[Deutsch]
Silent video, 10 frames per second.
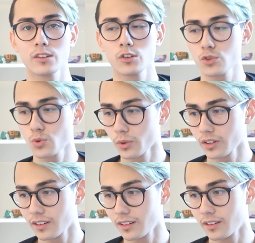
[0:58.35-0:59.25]
also ist
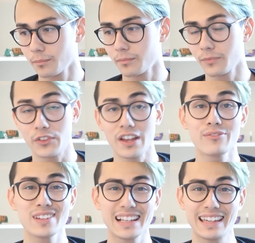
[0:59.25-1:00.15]
schon ähm,
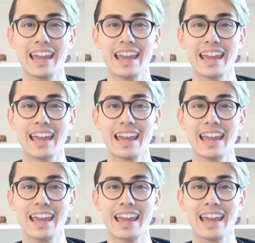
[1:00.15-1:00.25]
sehr viel